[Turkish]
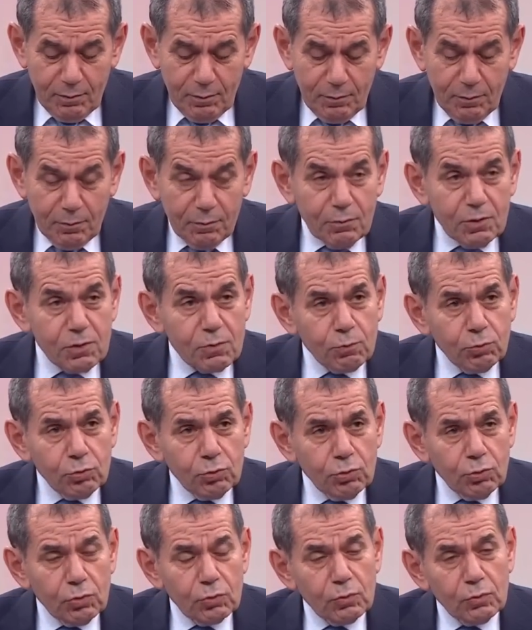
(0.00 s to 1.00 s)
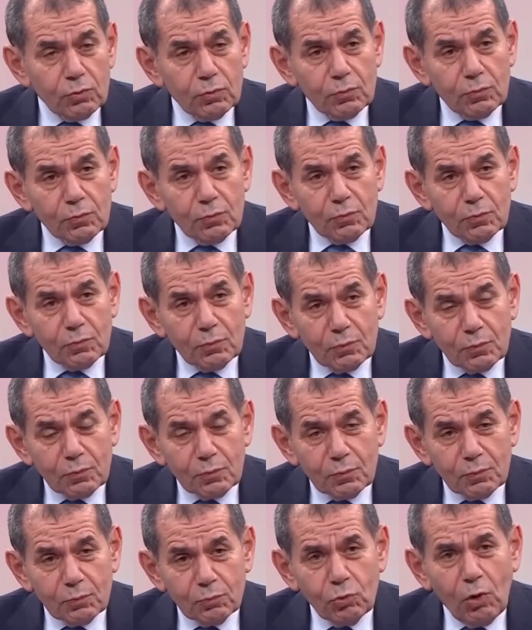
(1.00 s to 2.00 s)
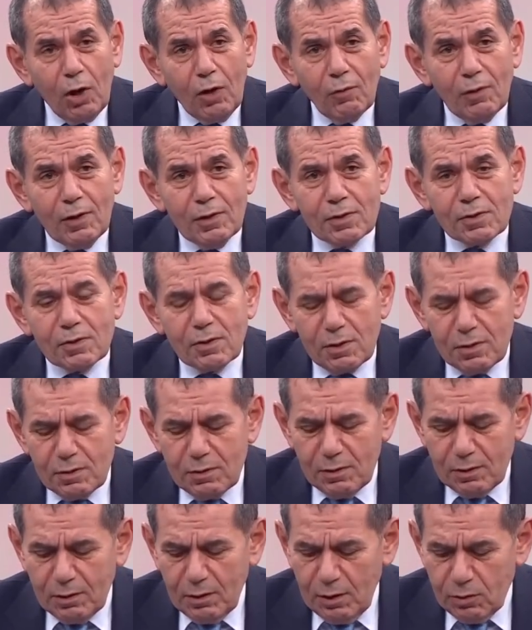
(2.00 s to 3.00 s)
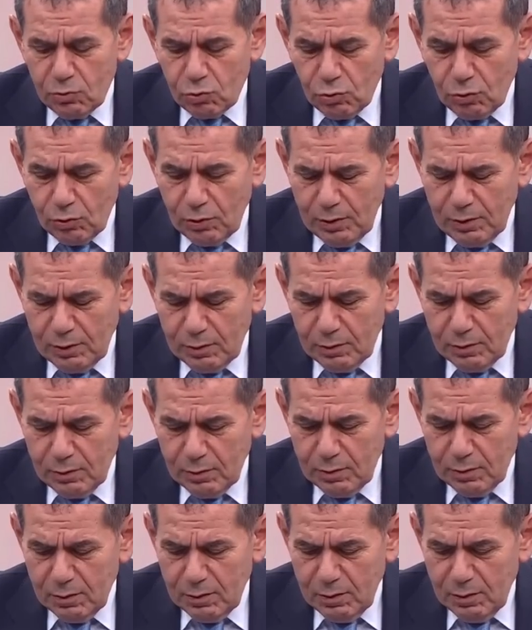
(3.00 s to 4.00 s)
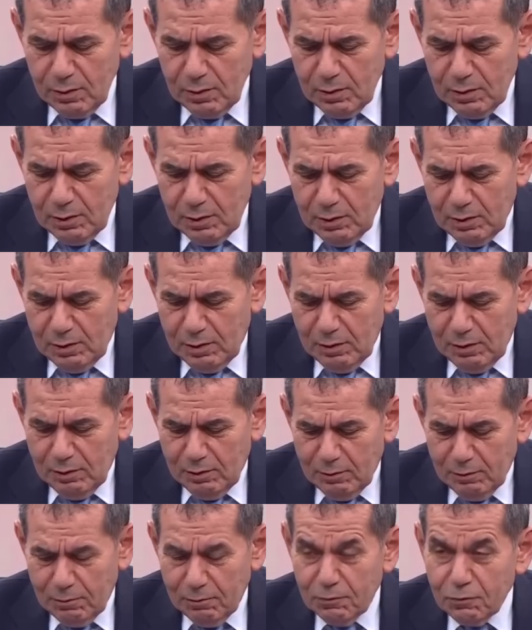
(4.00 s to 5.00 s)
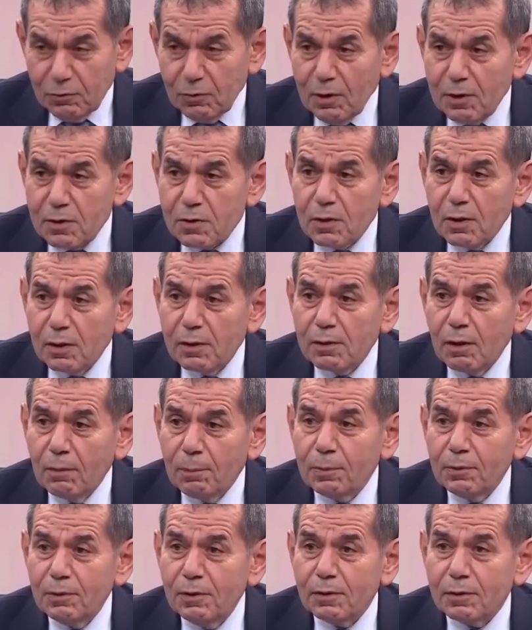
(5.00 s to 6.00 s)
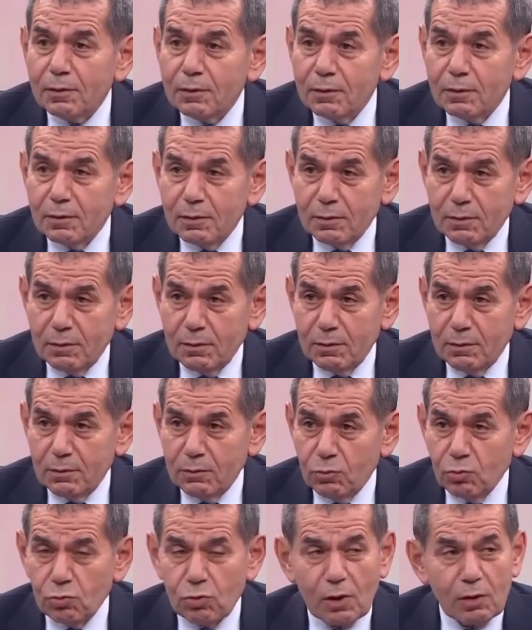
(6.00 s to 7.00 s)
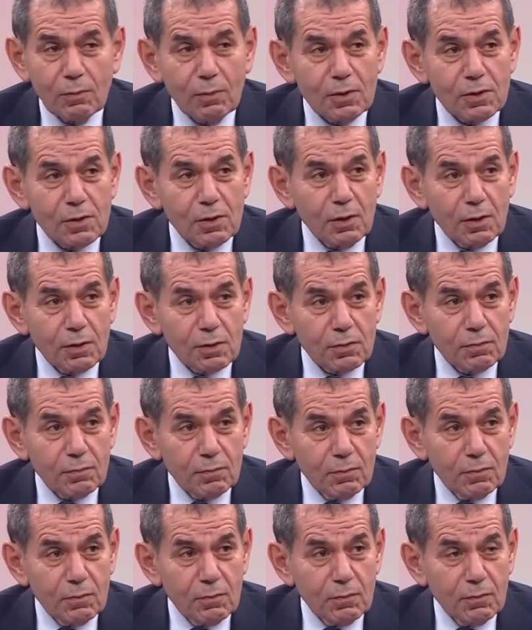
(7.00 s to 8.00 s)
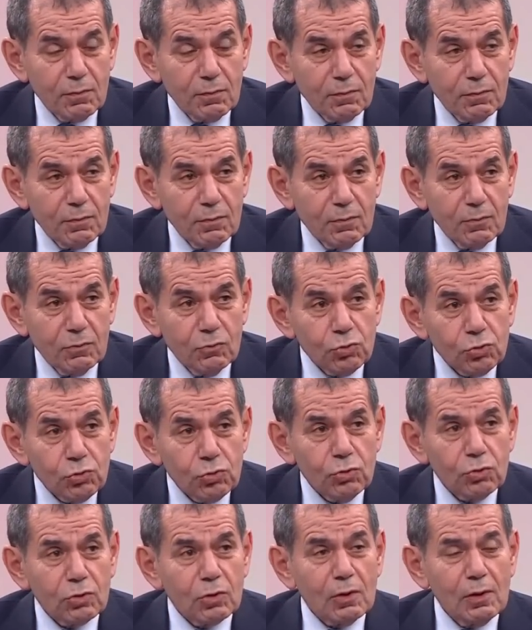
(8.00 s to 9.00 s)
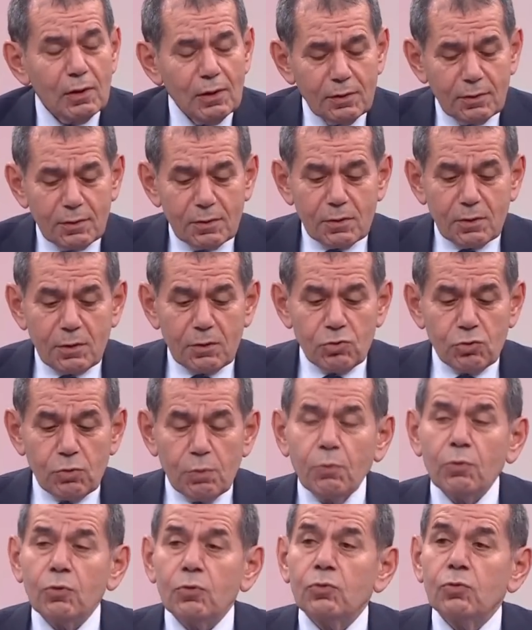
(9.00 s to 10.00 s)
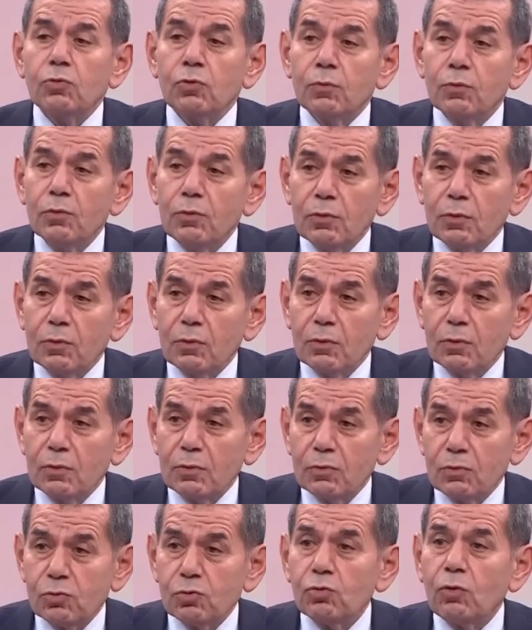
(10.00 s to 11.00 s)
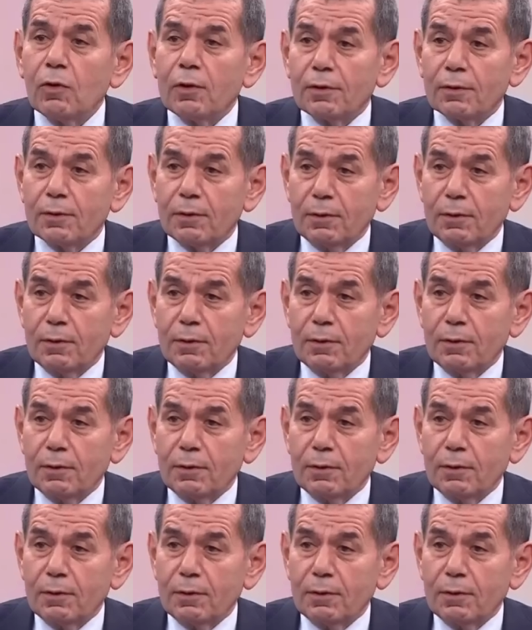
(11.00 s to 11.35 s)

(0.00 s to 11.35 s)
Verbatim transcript: Biz bunu bu havayı sezdikten sonra e, finansal yapının düzelmesi lazım. Düşünün ki Galatasaray Spor Kulübü şu anda